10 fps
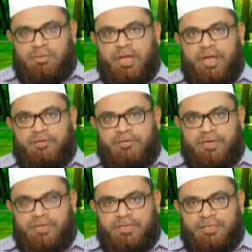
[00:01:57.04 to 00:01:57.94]
தாய்
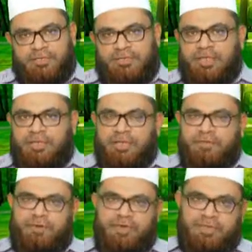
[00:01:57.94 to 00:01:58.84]
வழி
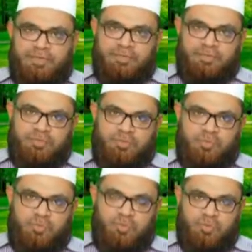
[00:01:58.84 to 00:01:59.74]
தந்தை வழி
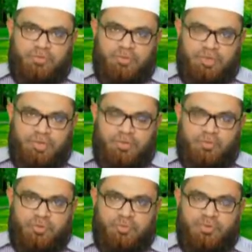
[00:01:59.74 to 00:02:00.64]
உறவுகள்
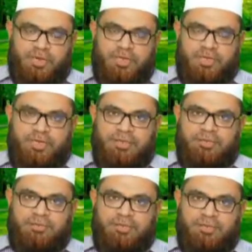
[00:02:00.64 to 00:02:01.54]
குறிப்பாக
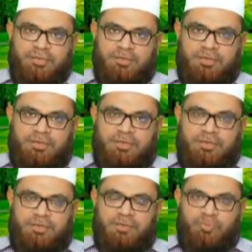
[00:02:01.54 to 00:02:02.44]

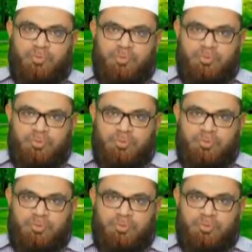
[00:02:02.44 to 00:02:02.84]
நம்மோடு